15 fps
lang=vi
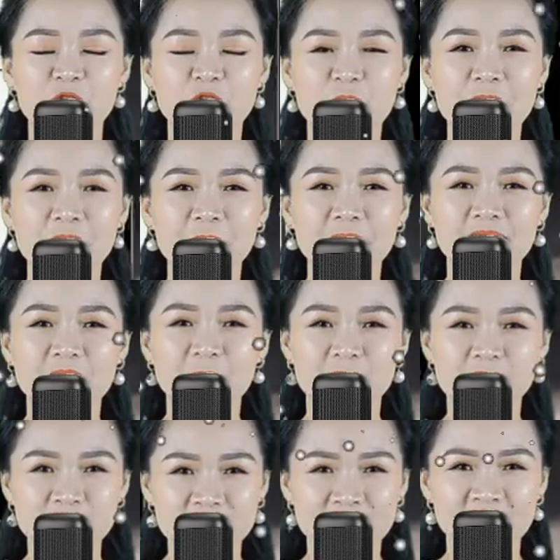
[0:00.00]
Bắc phương
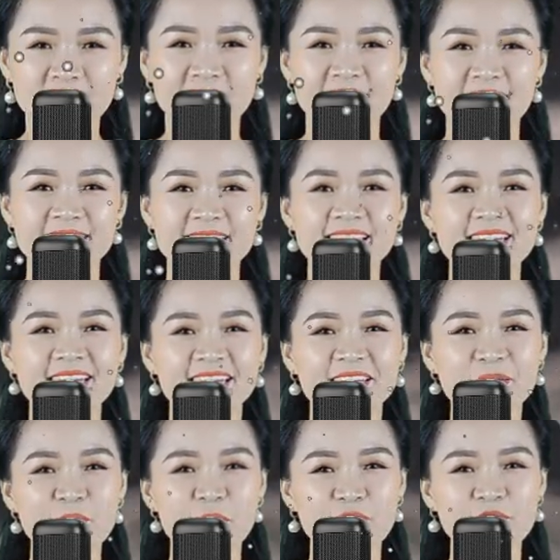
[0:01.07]
nhâm quý thủy
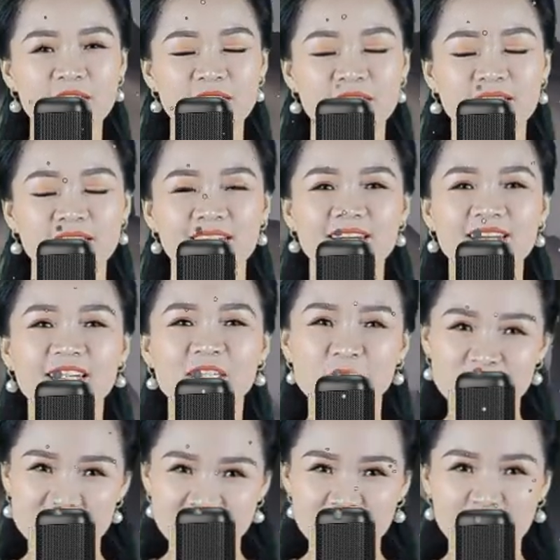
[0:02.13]
đức tinh quân
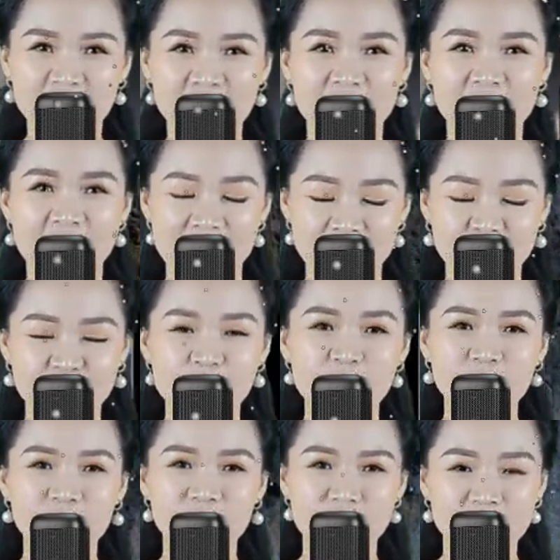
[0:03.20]
thì sẽ được
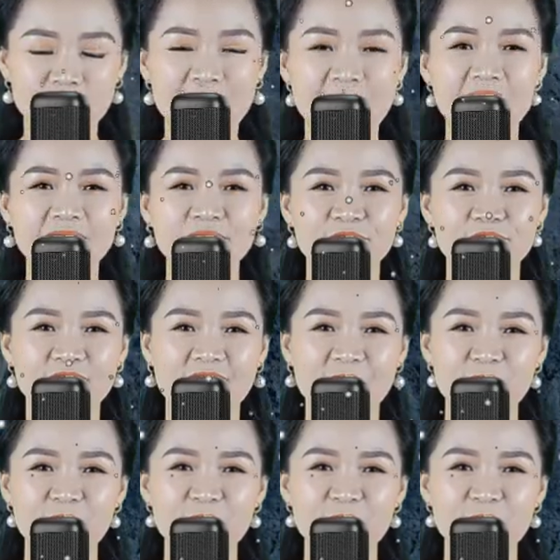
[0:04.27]
nhẹ bớt phần nào.